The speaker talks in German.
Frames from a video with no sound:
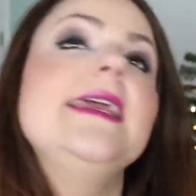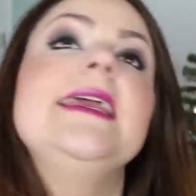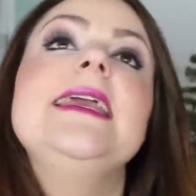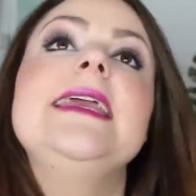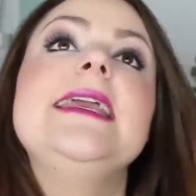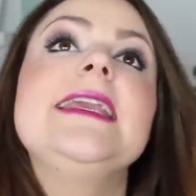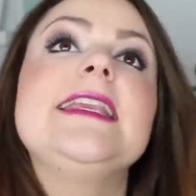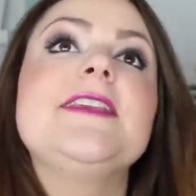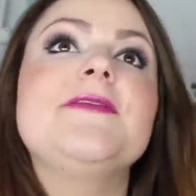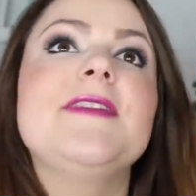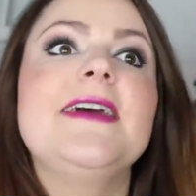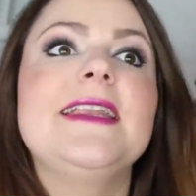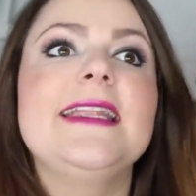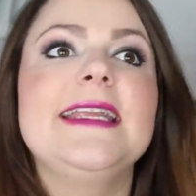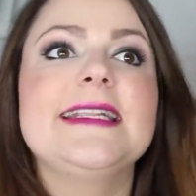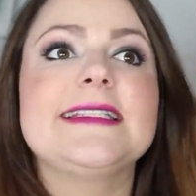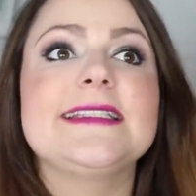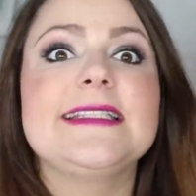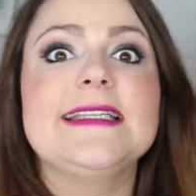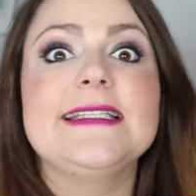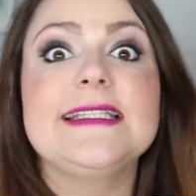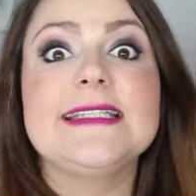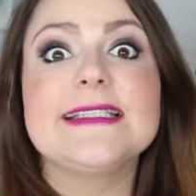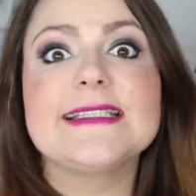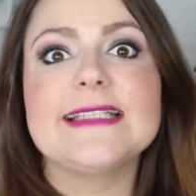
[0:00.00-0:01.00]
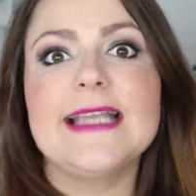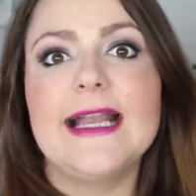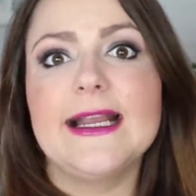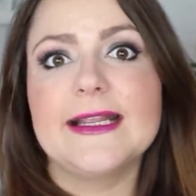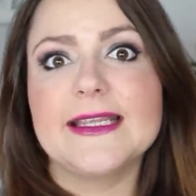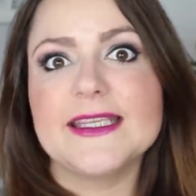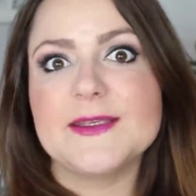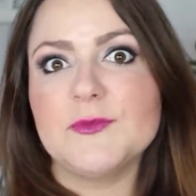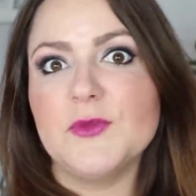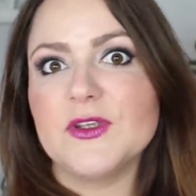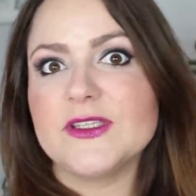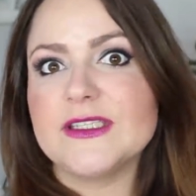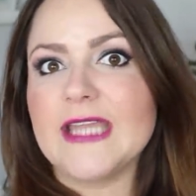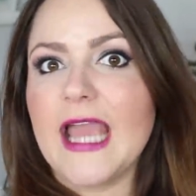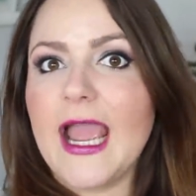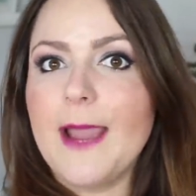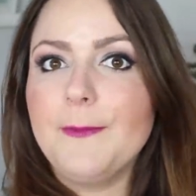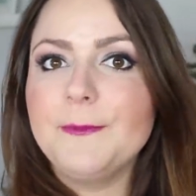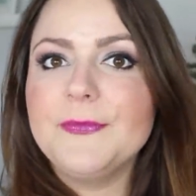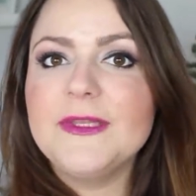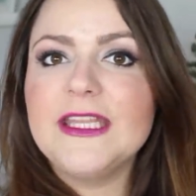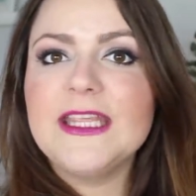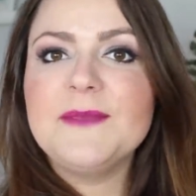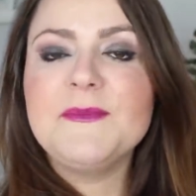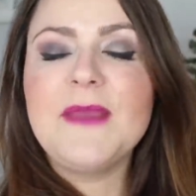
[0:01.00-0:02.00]
Ich werde jetzt hier nicht sagen, ich möchte
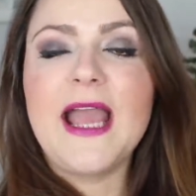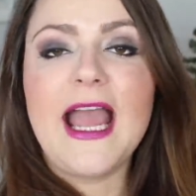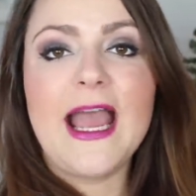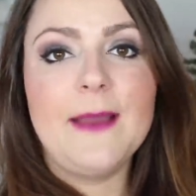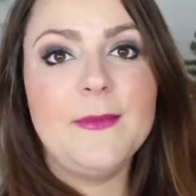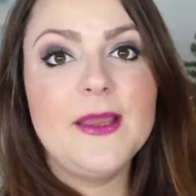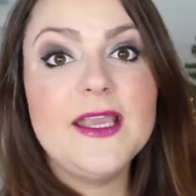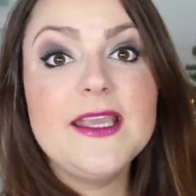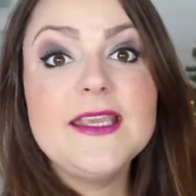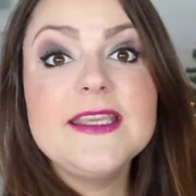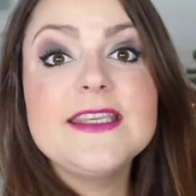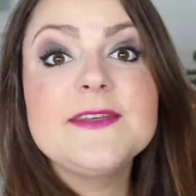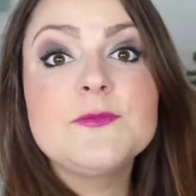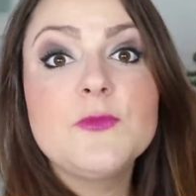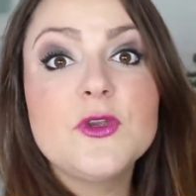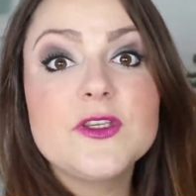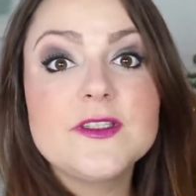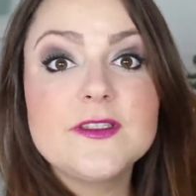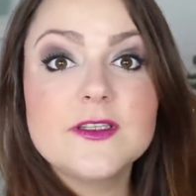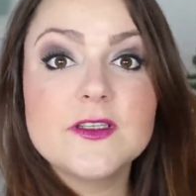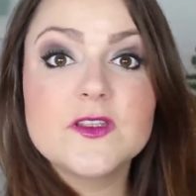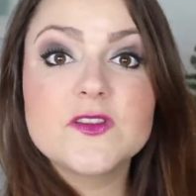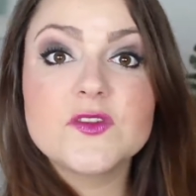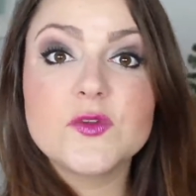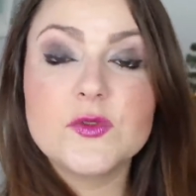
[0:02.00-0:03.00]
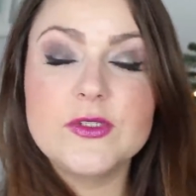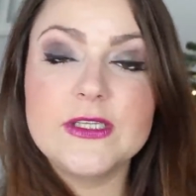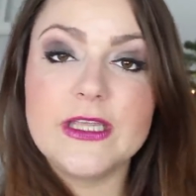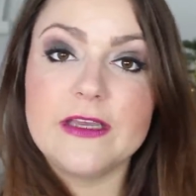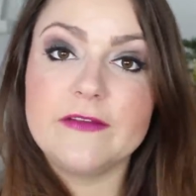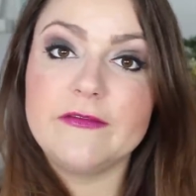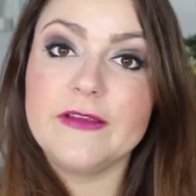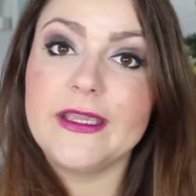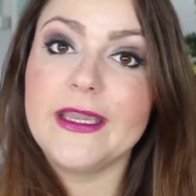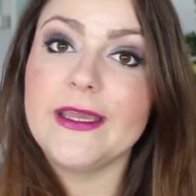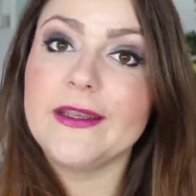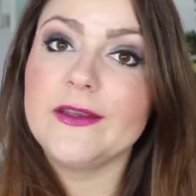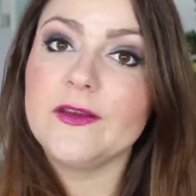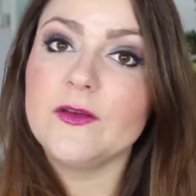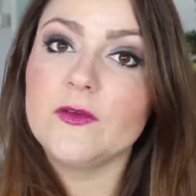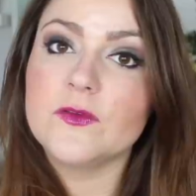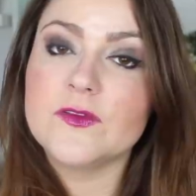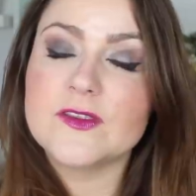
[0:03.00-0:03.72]
abnehmen, aber ich möchte gesünder werden.